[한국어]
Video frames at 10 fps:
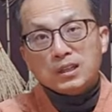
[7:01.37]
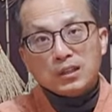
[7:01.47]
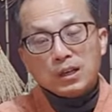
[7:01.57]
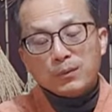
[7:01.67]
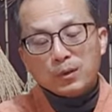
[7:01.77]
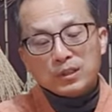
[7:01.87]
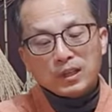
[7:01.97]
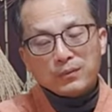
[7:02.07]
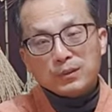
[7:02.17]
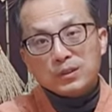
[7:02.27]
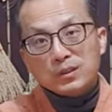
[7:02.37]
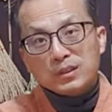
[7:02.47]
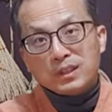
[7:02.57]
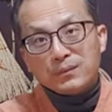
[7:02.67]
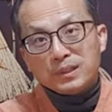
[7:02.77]
않으려면 어디에
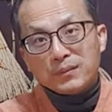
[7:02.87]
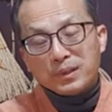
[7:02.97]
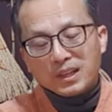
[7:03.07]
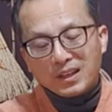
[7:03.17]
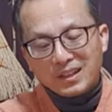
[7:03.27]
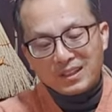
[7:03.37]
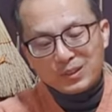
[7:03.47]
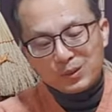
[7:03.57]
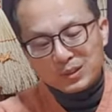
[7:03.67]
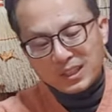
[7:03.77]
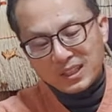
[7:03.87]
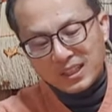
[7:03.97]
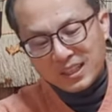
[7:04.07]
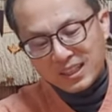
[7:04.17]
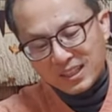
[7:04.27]
되면 됩니까? 이
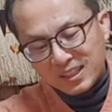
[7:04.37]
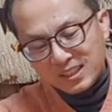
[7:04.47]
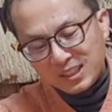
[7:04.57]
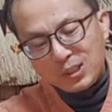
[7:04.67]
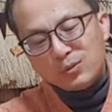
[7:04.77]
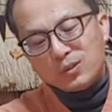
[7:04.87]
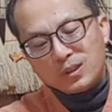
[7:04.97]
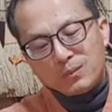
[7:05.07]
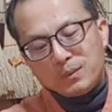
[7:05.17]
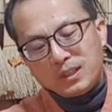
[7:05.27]
사이에다가 끼우는 겁니다.